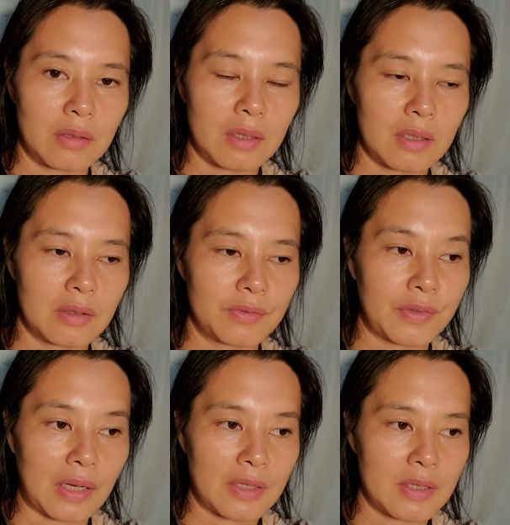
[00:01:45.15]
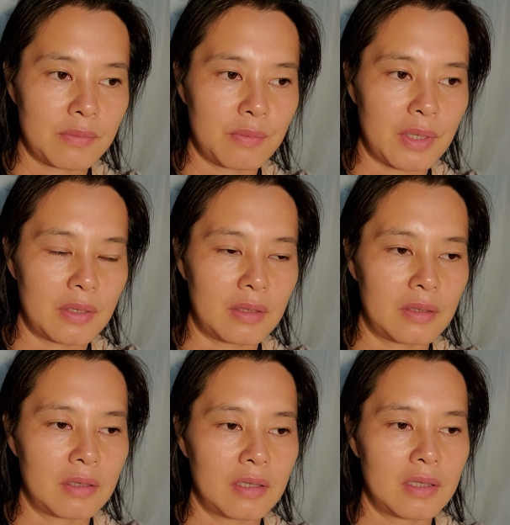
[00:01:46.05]
这个法性边
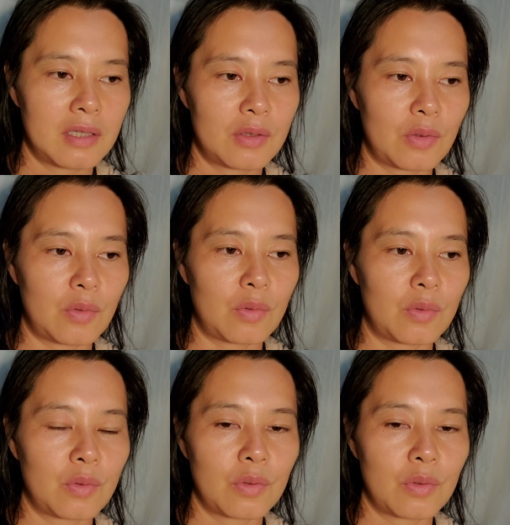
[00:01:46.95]
这种。